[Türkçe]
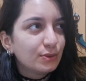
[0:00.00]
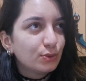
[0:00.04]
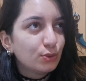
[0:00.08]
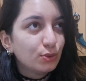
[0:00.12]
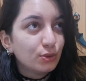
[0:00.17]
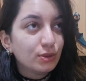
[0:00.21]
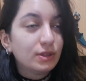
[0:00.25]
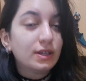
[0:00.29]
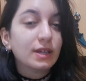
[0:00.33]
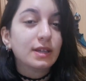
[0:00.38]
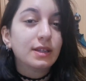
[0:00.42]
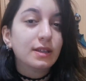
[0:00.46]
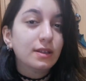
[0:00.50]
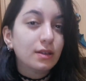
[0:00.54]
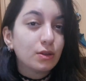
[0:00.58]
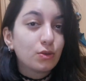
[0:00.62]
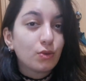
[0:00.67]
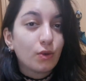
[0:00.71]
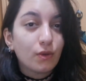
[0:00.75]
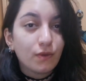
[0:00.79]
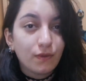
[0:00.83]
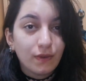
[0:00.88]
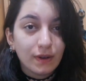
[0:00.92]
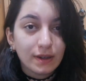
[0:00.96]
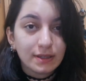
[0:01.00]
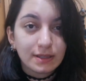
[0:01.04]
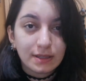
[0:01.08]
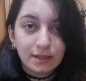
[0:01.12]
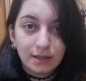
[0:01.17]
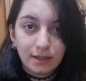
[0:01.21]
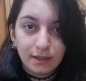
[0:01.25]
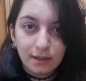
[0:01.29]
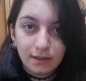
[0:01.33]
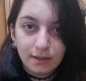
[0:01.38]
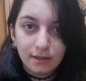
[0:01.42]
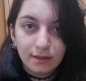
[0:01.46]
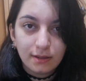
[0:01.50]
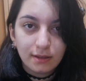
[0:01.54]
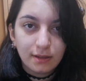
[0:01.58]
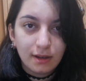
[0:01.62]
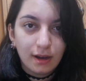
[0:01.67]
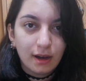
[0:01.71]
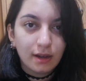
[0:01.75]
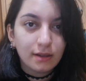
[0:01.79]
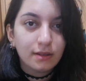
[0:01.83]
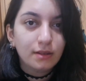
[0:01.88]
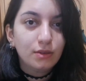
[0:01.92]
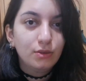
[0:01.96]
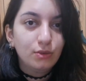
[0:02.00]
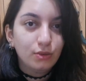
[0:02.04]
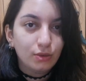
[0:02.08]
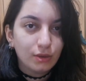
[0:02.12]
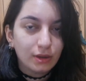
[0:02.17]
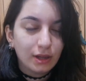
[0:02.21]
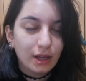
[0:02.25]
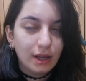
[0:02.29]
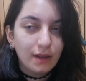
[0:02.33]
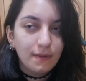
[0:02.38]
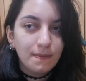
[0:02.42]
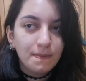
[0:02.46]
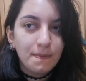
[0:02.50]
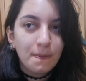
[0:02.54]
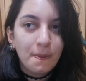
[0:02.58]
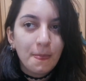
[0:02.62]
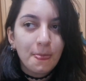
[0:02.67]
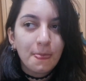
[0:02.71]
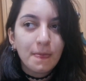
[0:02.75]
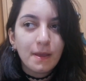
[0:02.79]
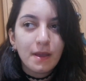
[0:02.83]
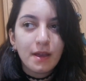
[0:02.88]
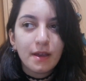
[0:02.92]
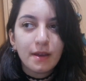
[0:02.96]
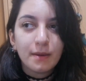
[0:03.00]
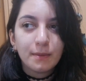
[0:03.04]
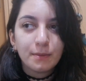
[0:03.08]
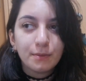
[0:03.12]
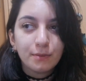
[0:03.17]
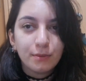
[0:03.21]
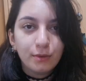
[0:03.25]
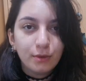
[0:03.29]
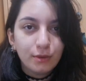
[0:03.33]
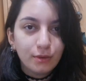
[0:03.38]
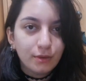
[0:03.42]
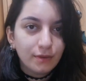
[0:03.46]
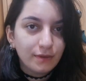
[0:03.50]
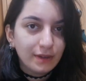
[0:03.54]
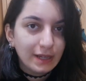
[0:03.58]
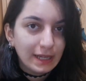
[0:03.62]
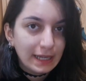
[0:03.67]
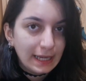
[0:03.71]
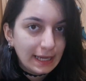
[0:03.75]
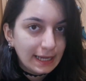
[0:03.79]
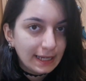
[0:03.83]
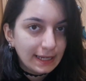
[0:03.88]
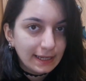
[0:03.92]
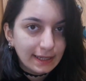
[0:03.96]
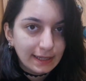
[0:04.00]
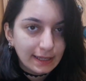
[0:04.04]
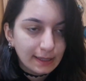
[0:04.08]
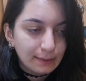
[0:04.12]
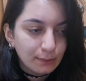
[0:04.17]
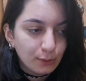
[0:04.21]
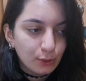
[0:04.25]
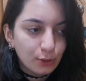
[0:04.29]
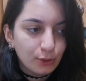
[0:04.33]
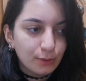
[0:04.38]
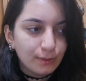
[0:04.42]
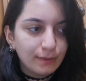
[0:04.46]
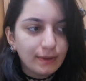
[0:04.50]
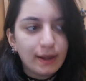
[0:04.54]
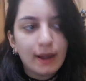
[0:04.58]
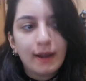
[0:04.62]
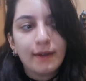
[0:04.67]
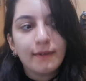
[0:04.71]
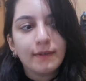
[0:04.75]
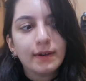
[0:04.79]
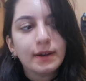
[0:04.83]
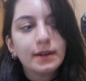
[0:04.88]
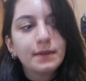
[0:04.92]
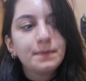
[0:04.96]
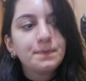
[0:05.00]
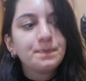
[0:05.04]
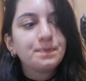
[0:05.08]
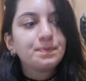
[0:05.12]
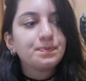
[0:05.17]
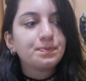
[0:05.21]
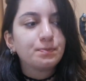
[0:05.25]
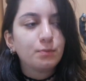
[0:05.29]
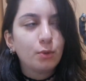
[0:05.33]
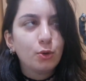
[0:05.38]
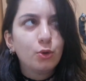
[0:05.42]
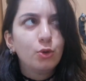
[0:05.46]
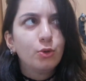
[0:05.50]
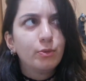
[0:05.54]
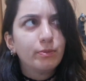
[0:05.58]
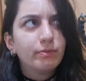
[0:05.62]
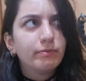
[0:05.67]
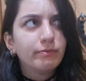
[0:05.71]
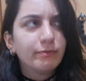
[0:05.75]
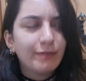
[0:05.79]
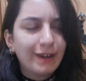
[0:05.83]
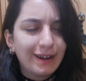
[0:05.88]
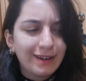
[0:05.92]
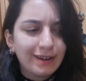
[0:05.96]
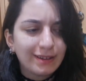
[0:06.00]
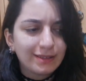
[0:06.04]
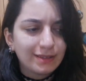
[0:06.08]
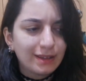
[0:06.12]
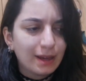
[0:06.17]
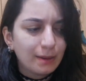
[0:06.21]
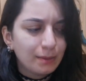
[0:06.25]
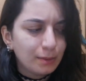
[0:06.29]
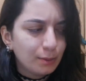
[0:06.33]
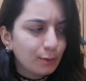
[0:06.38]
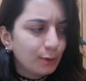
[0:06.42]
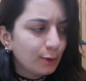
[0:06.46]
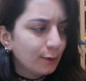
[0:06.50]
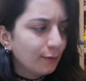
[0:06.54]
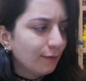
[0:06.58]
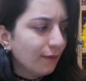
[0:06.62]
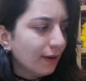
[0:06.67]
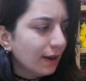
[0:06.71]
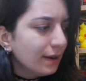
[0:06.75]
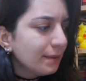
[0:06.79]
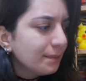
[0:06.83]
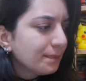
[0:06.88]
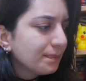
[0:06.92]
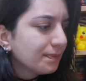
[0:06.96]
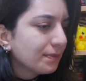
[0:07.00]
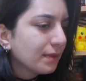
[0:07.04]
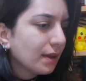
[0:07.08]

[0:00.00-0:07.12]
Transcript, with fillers: Türkiye'de de çok fazla adı duyulan Blueville ile ilgili de bölümler var. Bölüm var hatta bir bölüm var.